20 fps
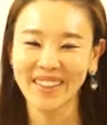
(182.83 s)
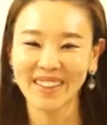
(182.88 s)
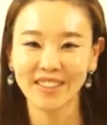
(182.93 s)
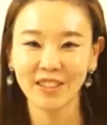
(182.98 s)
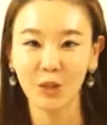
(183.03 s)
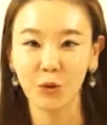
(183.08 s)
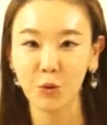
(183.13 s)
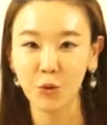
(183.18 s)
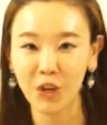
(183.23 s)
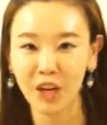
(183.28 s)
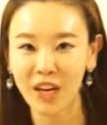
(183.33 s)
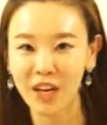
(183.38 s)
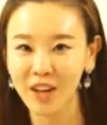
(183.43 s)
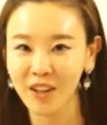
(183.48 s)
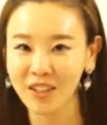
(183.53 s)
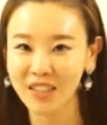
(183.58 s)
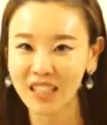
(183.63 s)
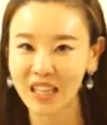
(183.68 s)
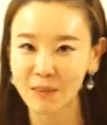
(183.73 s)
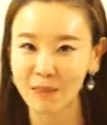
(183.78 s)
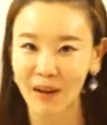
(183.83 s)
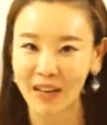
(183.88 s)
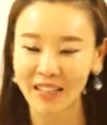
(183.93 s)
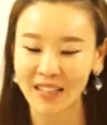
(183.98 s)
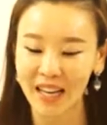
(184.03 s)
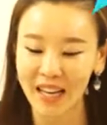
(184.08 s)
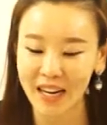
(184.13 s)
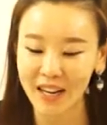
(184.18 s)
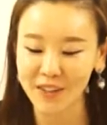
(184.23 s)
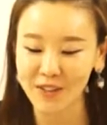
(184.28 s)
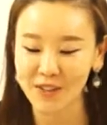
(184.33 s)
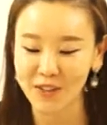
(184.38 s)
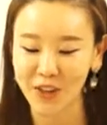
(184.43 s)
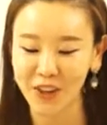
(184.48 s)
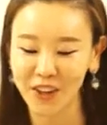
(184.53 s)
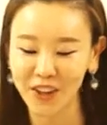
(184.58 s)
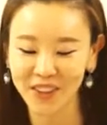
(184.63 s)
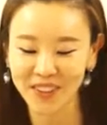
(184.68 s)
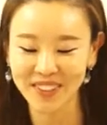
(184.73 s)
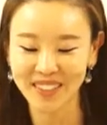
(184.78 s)
죄송해요. 제가 많이
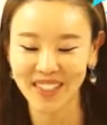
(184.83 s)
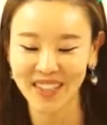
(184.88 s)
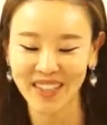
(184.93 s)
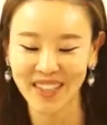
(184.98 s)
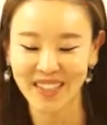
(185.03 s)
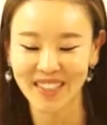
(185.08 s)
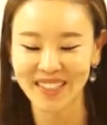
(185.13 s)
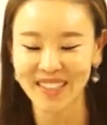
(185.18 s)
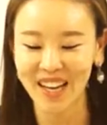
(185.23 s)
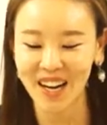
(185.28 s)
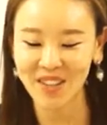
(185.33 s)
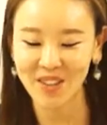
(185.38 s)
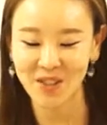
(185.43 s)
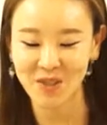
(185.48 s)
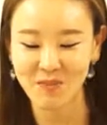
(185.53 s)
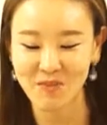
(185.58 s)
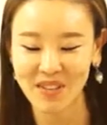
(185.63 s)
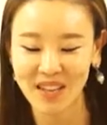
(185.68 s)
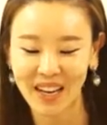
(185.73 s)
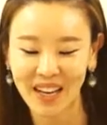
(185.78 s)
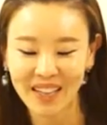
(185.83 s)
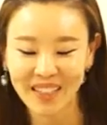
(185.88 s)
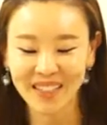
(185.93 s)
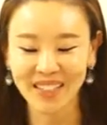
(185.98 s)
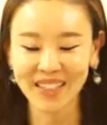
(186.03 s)
따라했어요. 네, 잘하셨습니다.